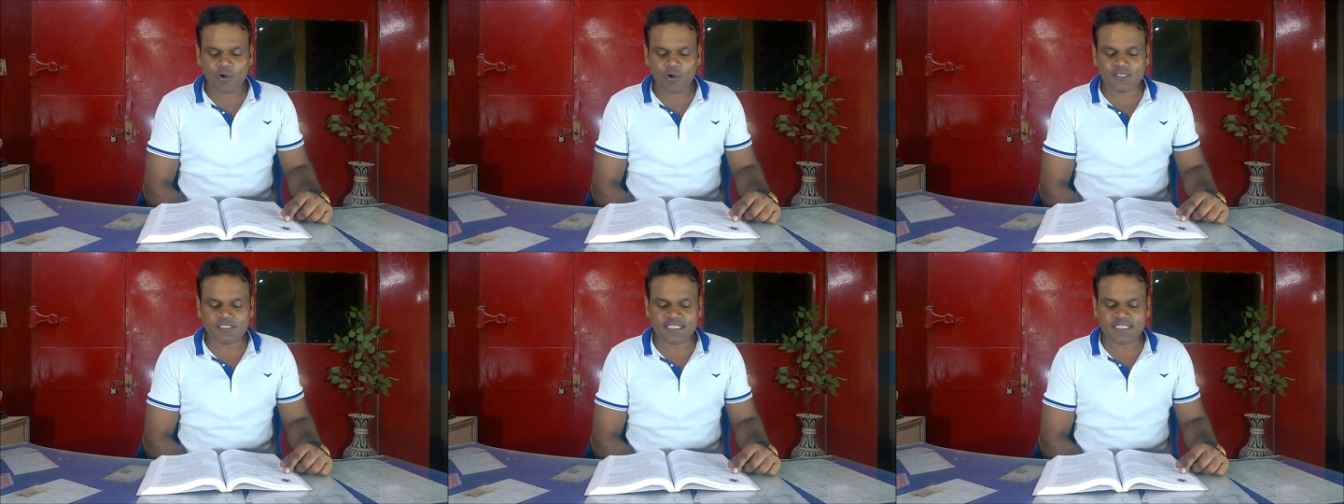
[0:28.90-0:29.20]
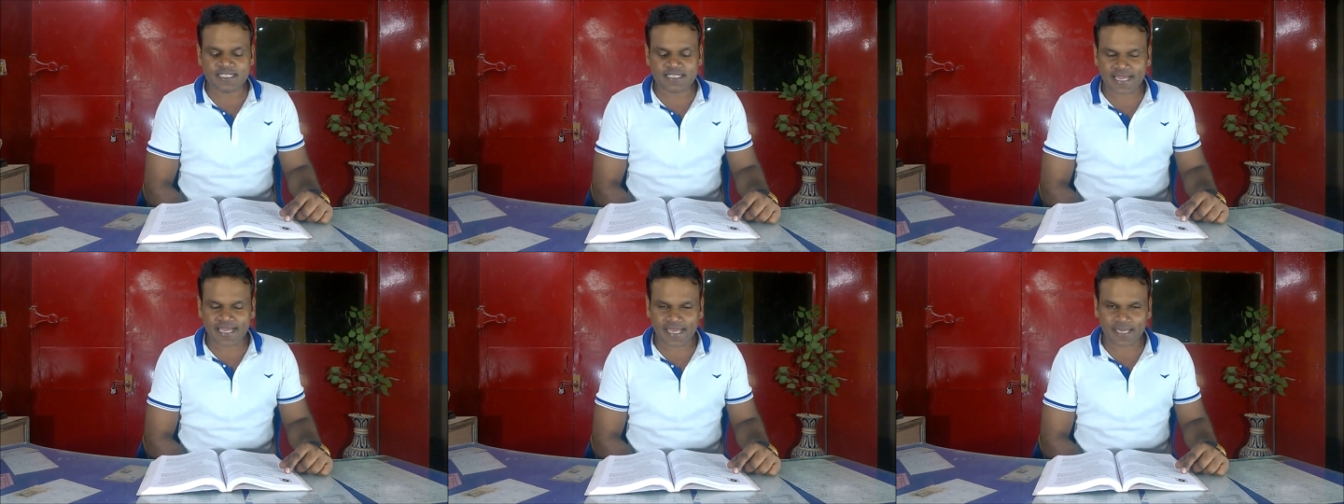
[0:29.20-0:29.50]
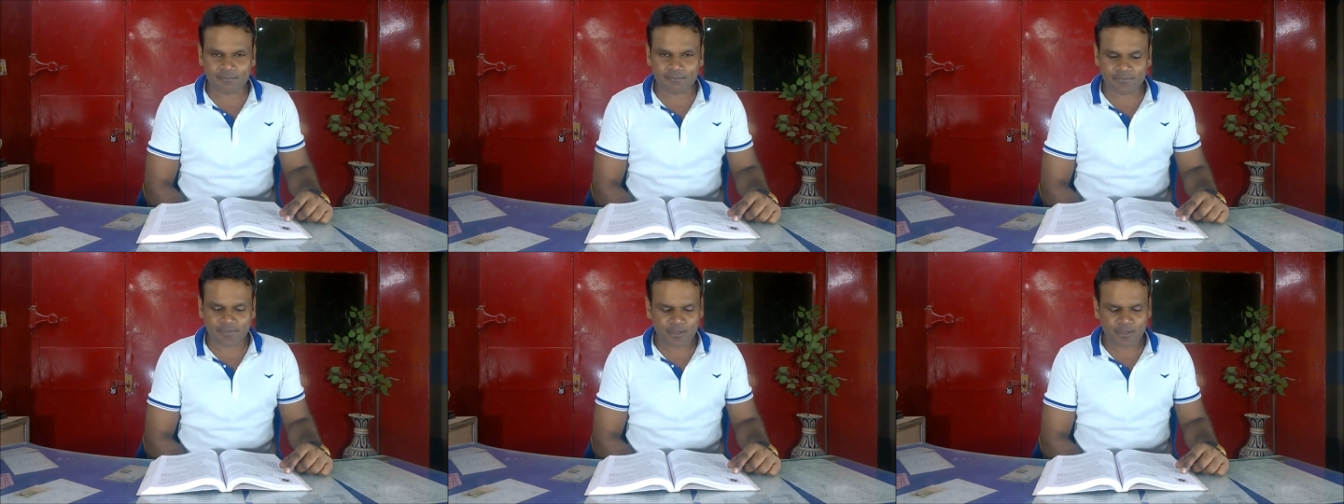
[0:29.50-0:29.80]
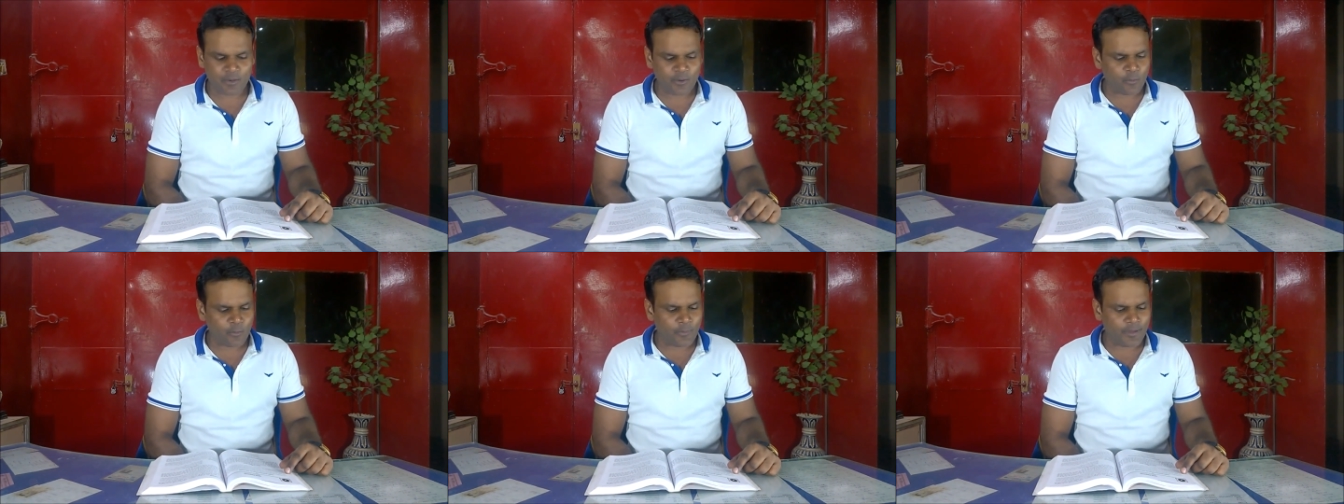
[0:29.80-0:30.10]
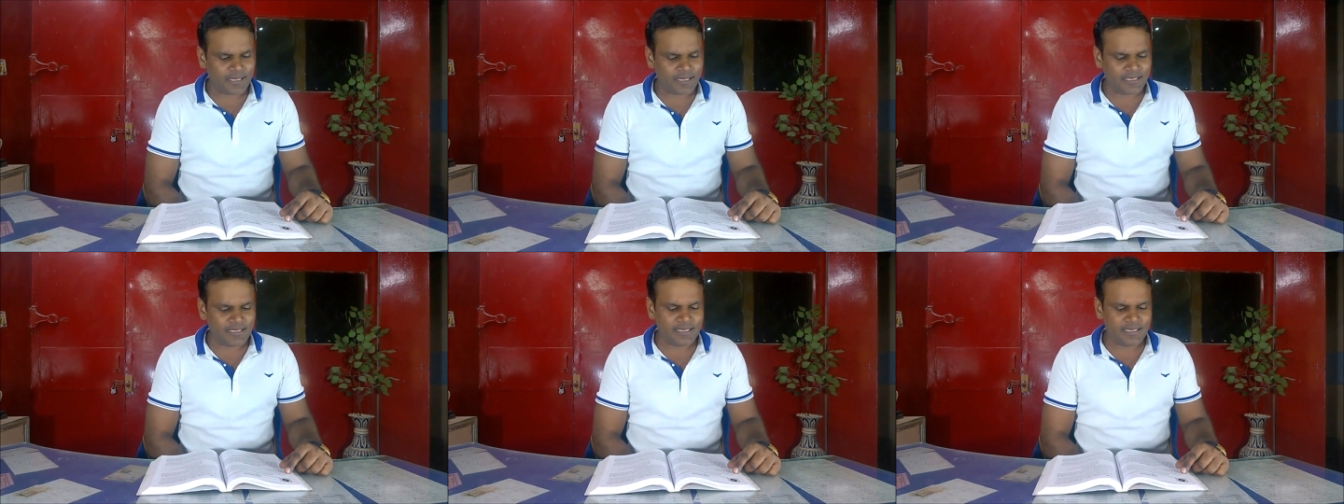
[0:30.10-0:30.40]
It was a time
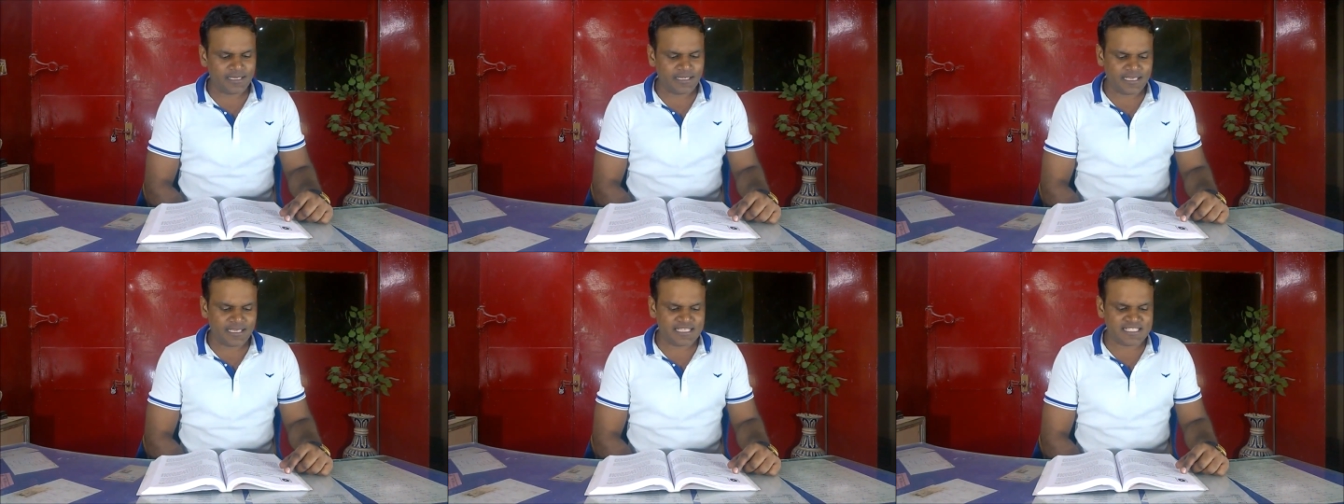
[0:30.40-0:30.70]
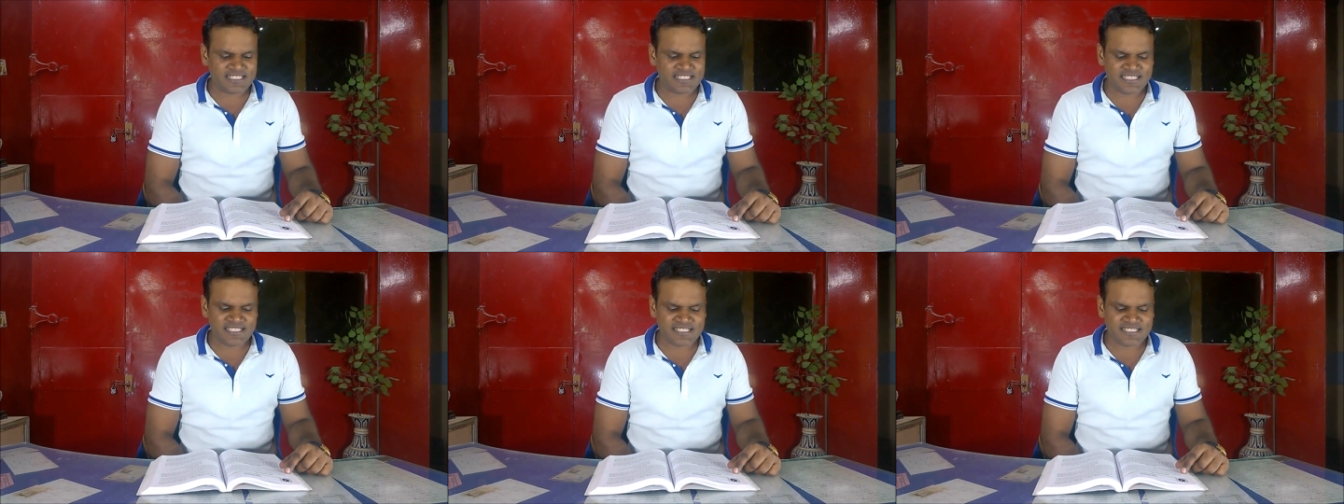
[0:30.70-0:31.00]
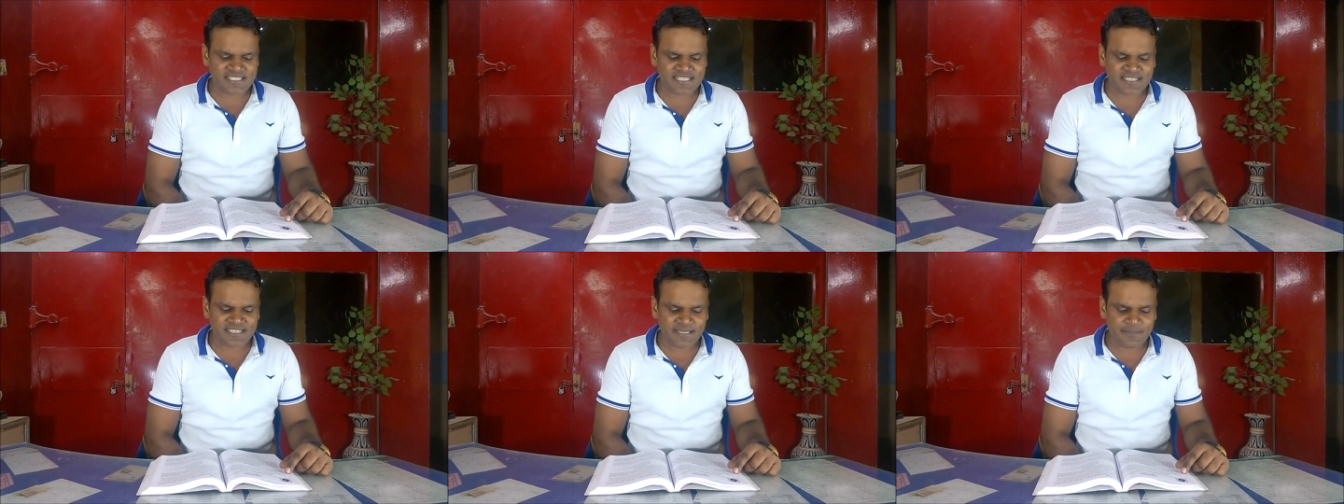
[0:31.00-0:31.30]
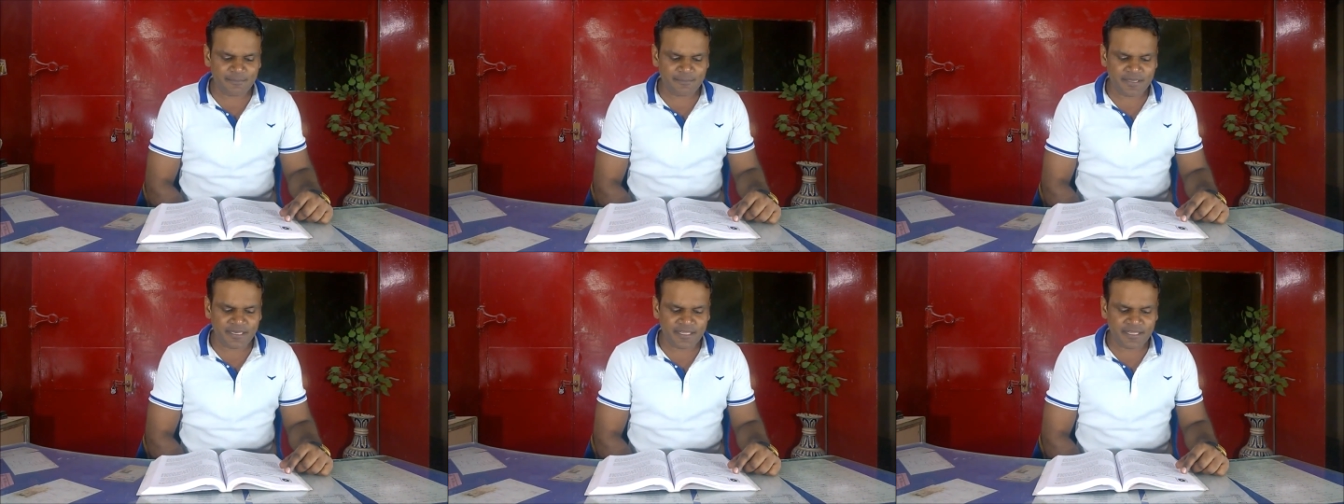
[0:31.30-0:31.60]
when he sincerely